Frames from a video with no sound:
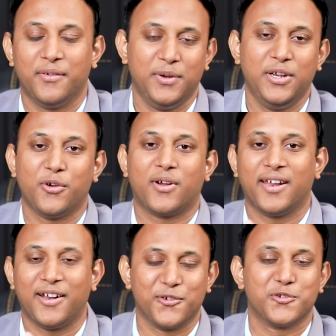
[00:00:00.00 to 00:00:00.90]

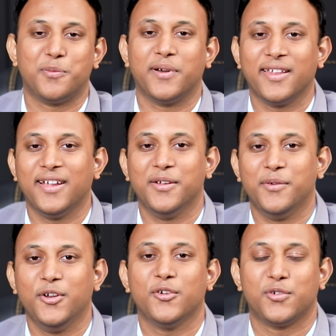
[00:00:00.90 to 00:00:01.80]
வீடியோக்கான அனௌன்ஸ் தான் இந்த
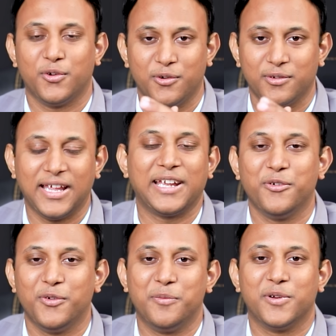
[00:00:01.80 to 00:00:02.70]
வீடியோ ஸோ
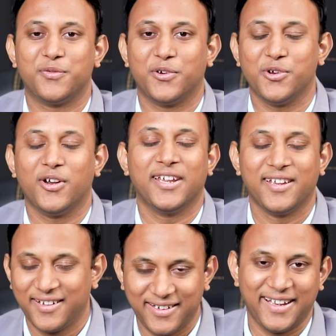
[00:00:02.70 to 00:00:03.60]
தேங்க்யூ வெரி மச் ஃபார்
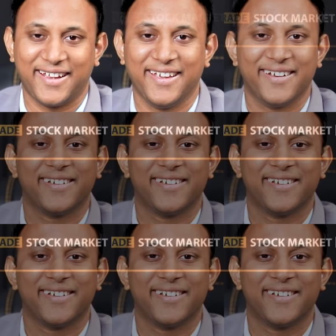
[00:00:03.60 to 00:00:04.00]
ஜாயினிங் டேக் கேர்